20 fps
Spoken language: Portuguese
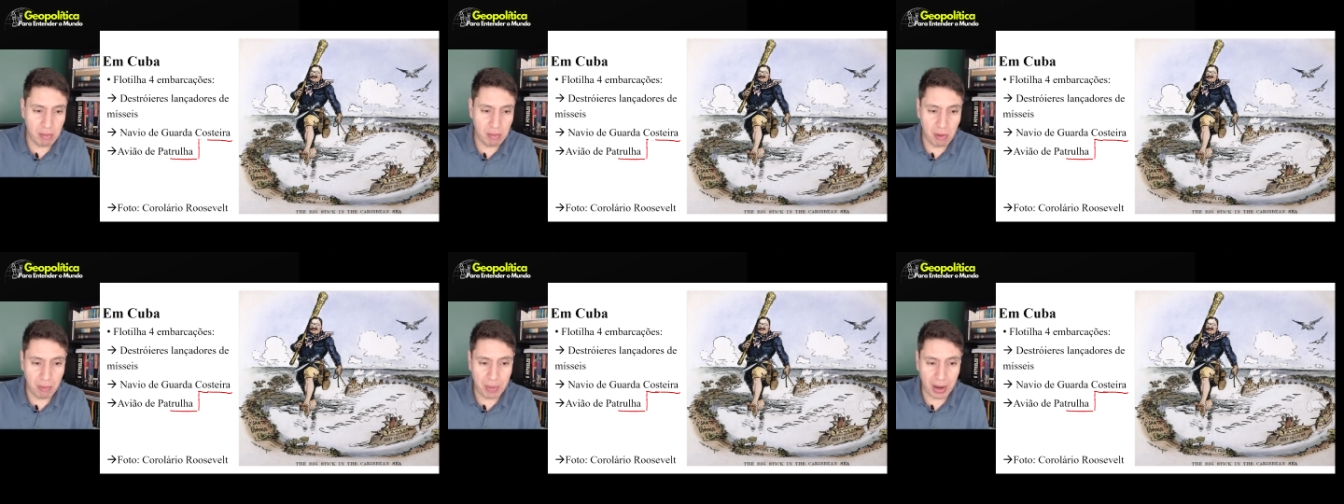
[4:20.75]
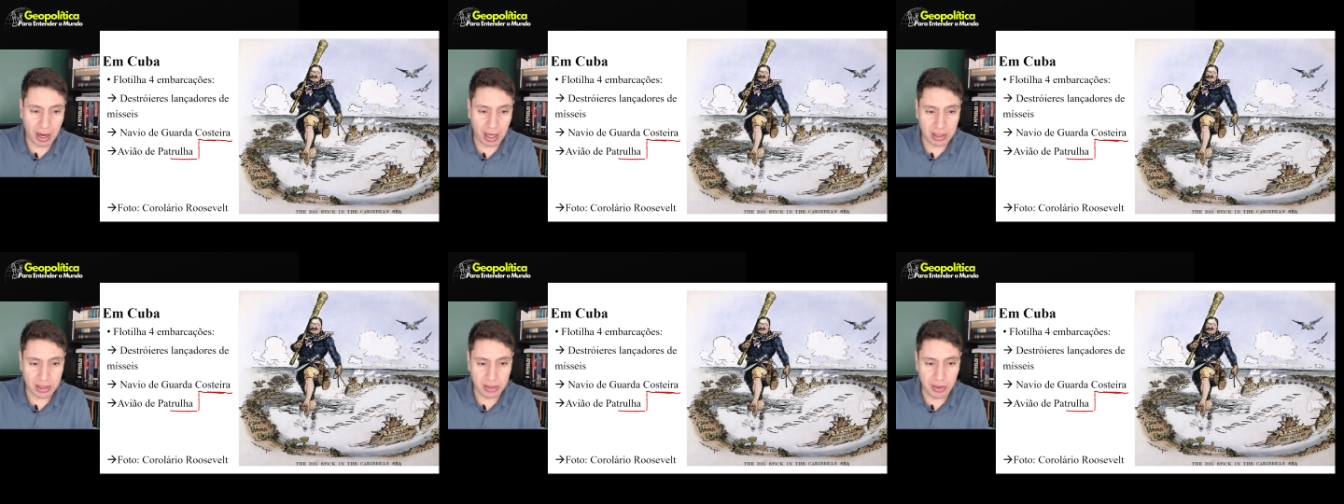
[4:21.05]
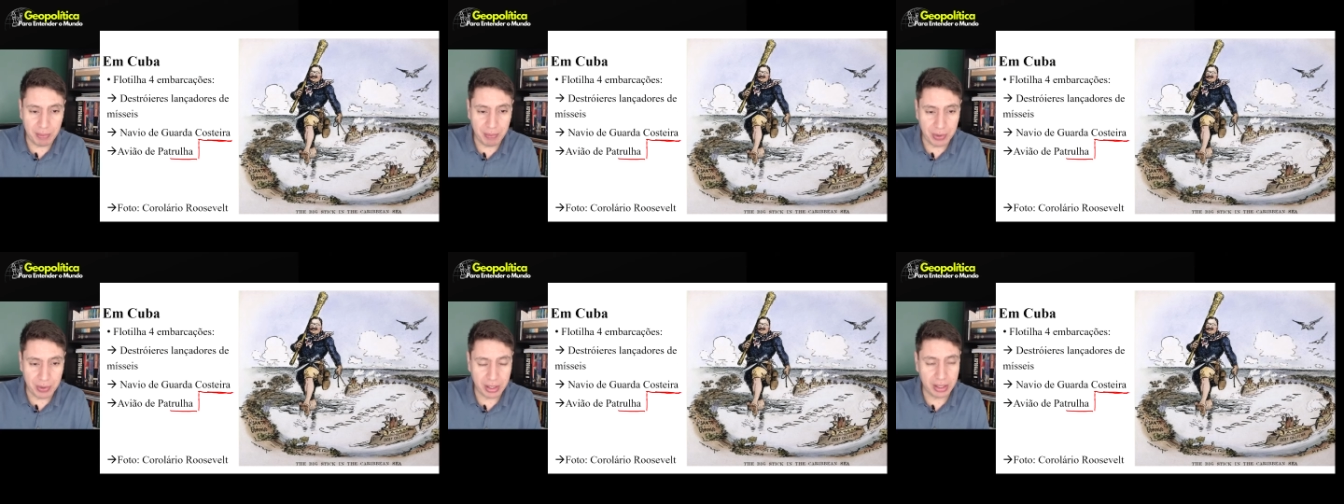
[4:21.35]
uma operação
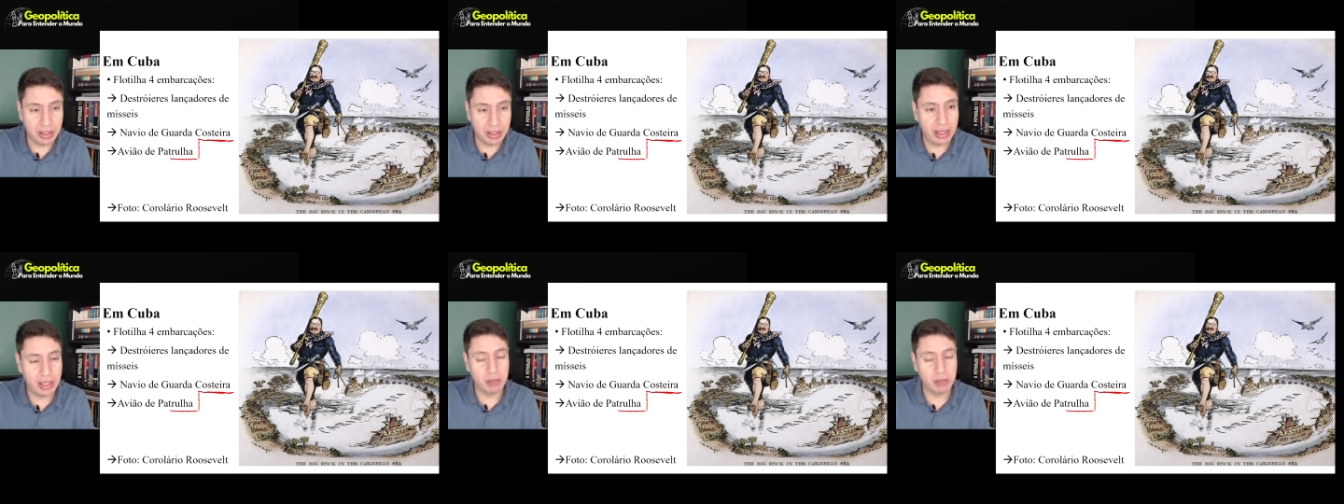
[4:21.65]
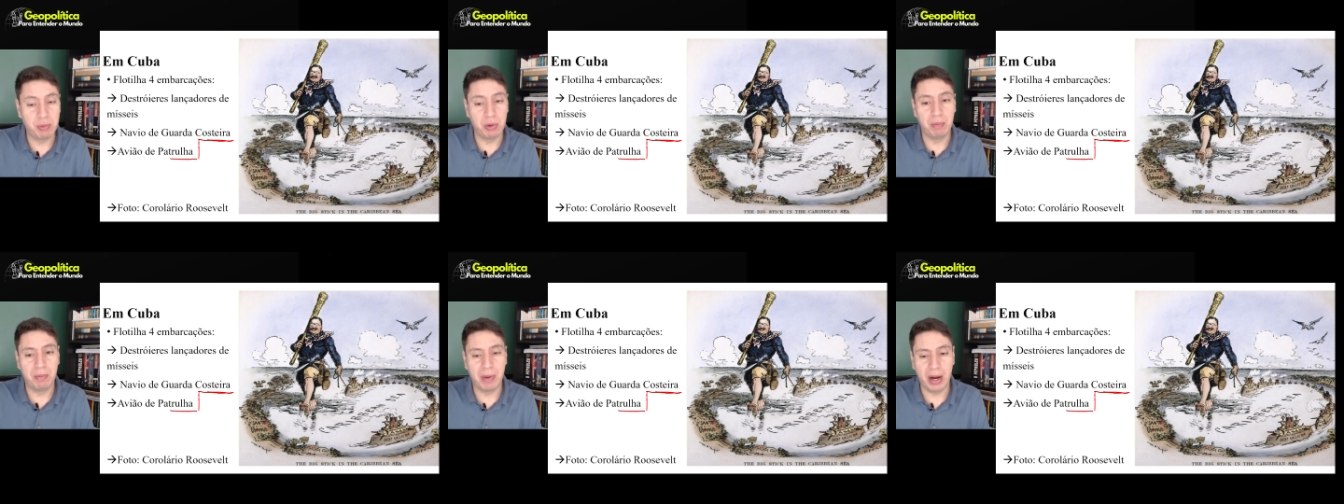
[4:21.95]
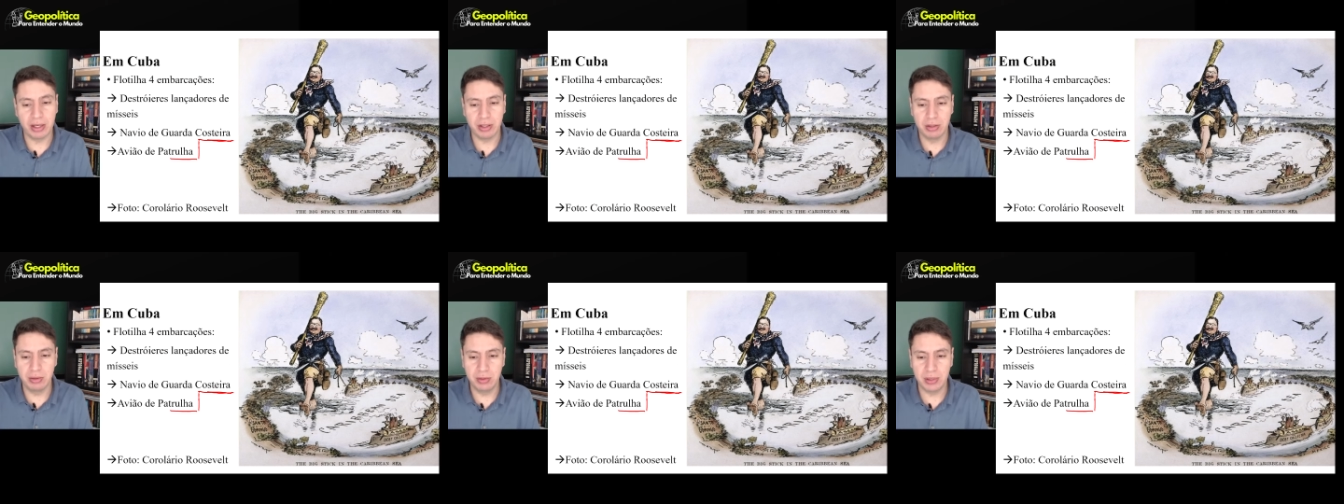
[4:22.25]
importante por
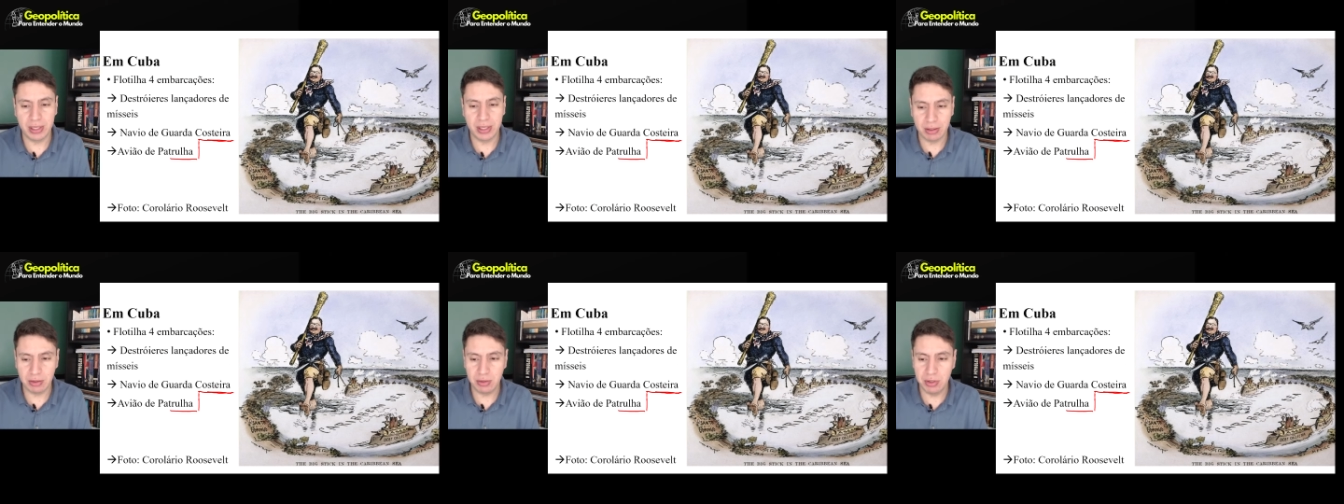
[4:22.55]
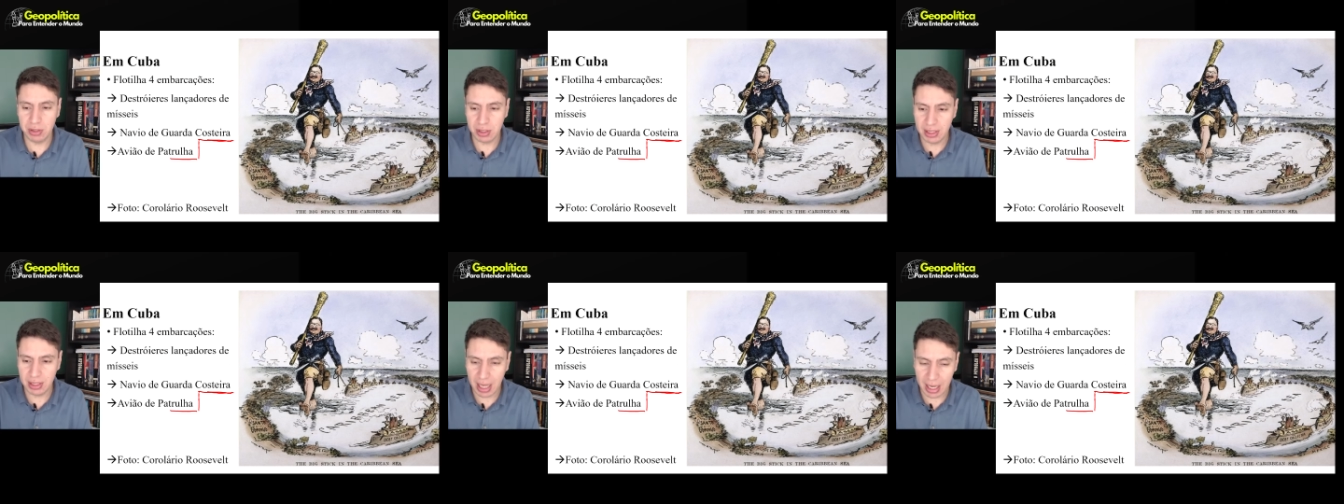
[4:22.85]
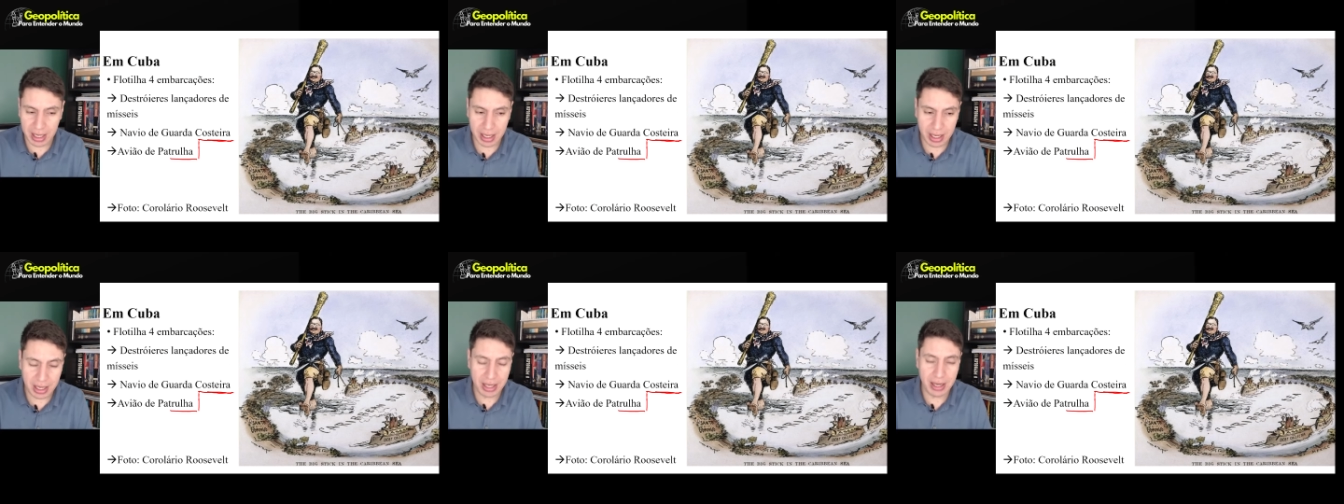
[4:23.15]
parte dos Estados Unidos
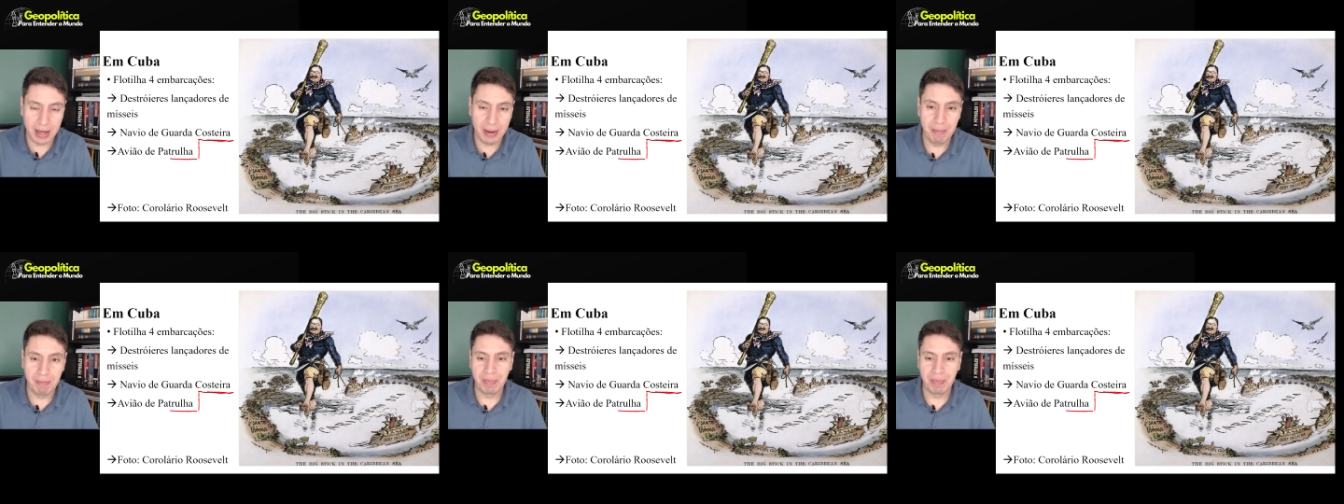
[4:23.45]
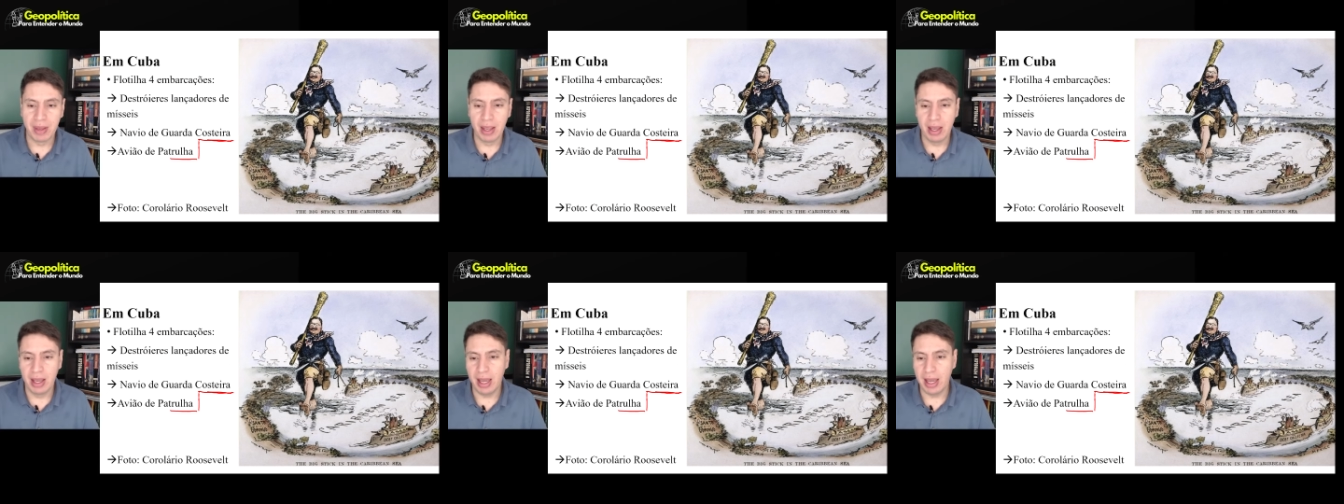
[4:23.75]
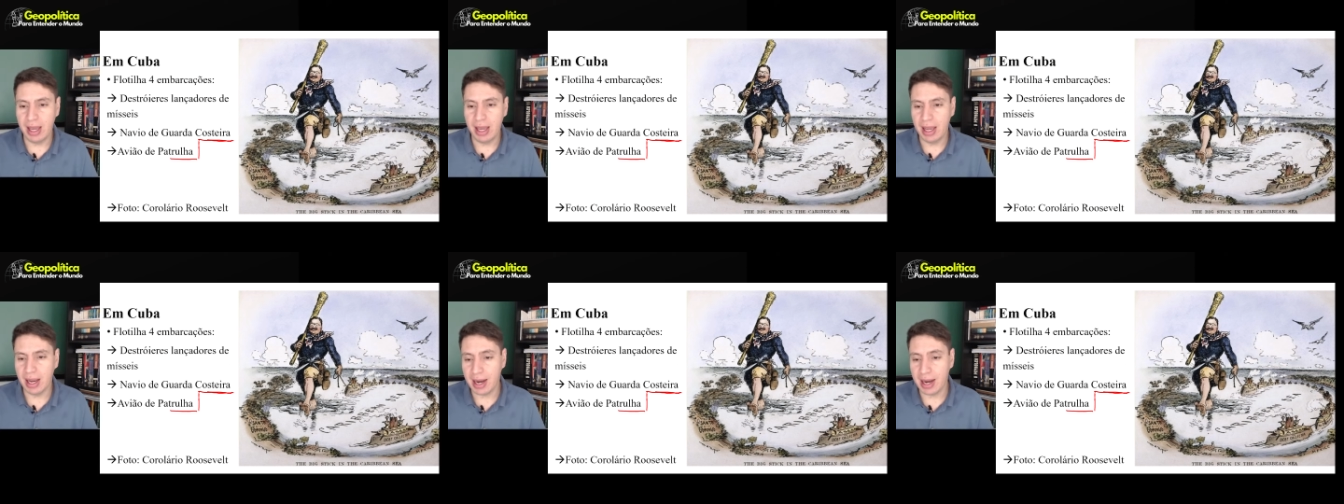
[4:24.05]
na ilha
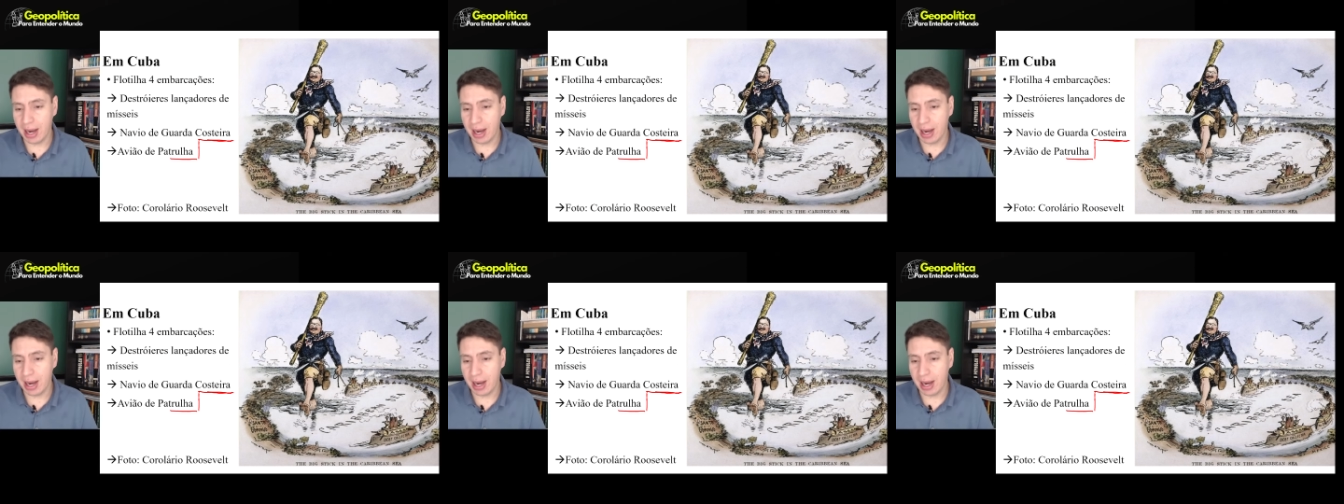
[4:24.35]
é,